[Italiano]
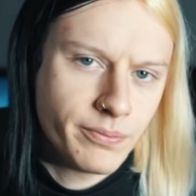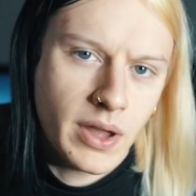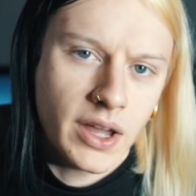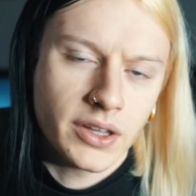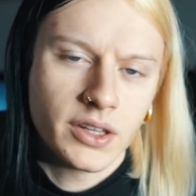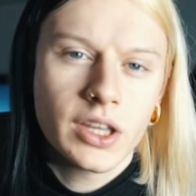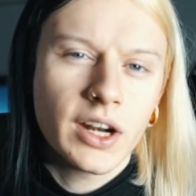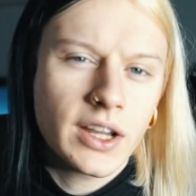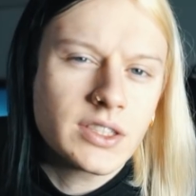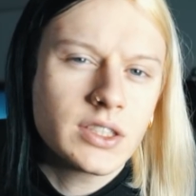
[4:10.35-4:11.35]
Mai. Che i
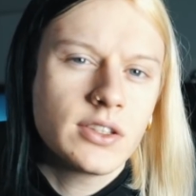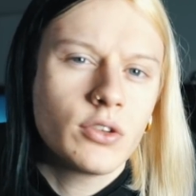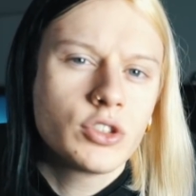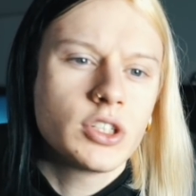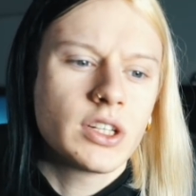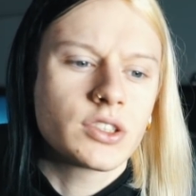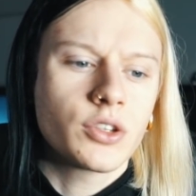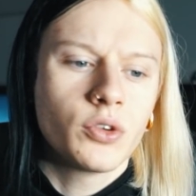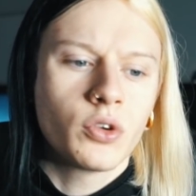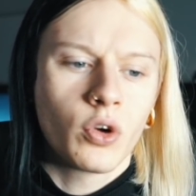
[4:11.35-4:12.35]
ragazzi di oggi
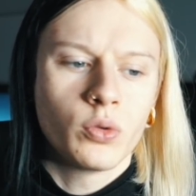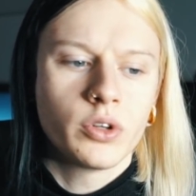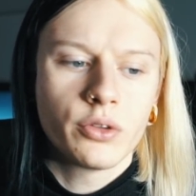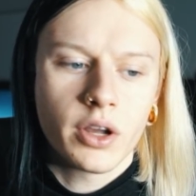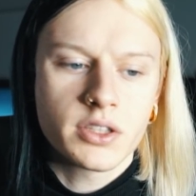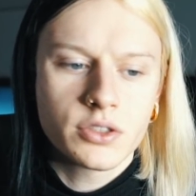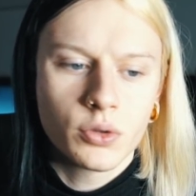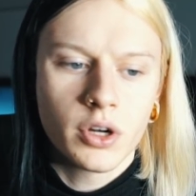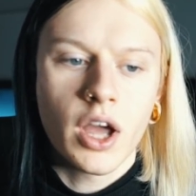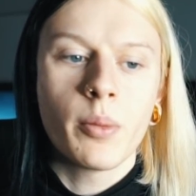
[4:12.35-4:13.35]
nascano con
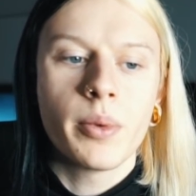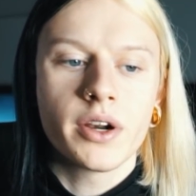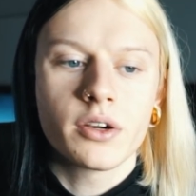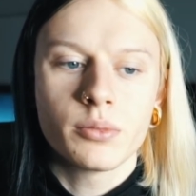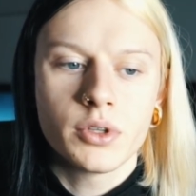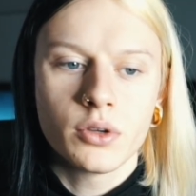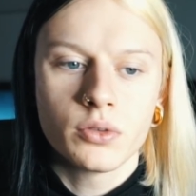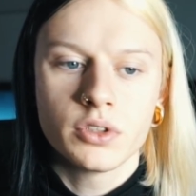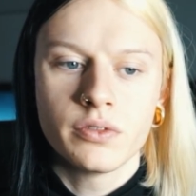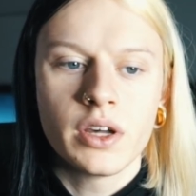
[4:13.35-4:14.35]
un'educazione, a parer mio,
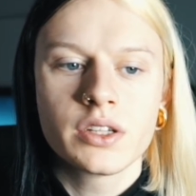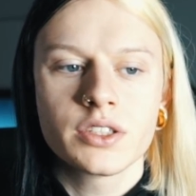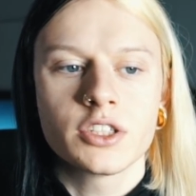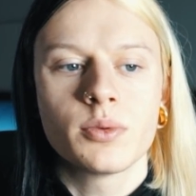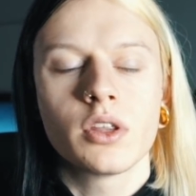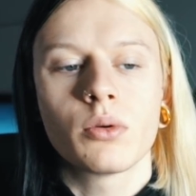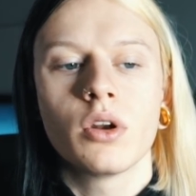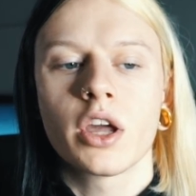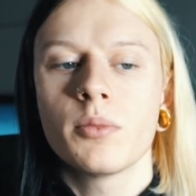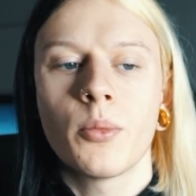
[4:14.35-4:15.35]
diversa rispetto a
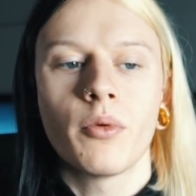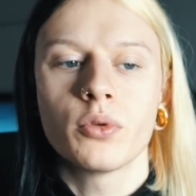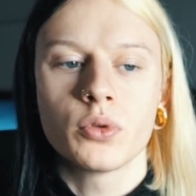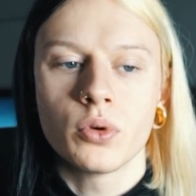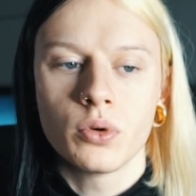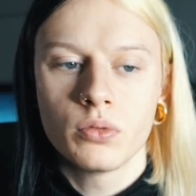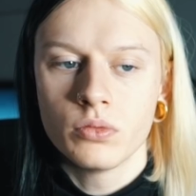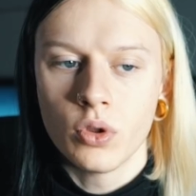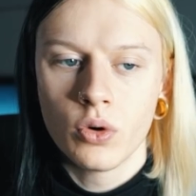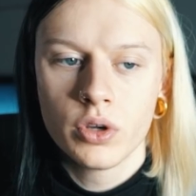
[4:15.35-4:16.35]
quella che abbiamo avuto
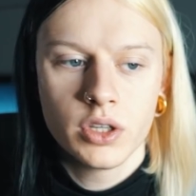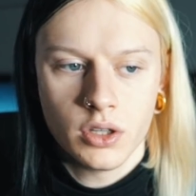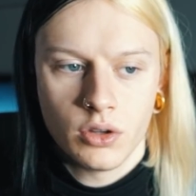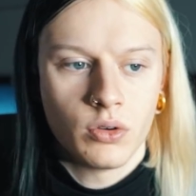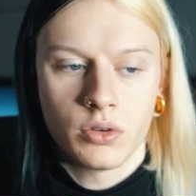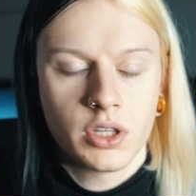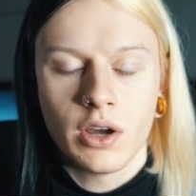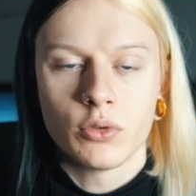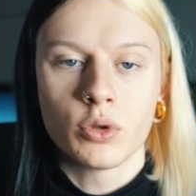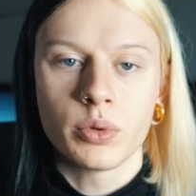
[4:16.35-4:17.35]
noi o chi ha
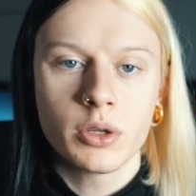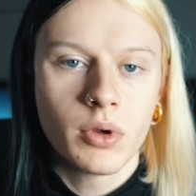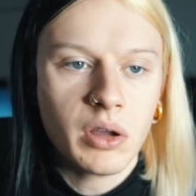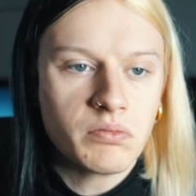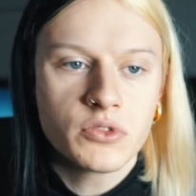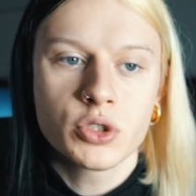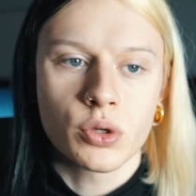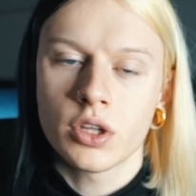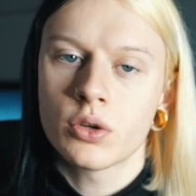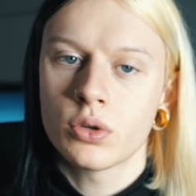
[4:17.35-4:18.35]
avuto prima, sono
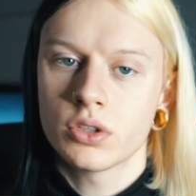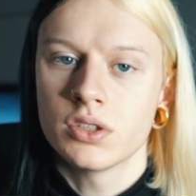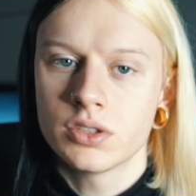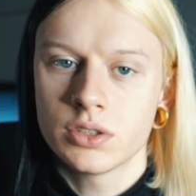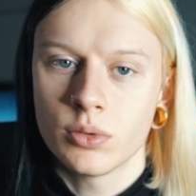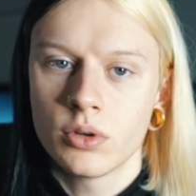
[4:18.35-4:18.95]
d'accordissimo.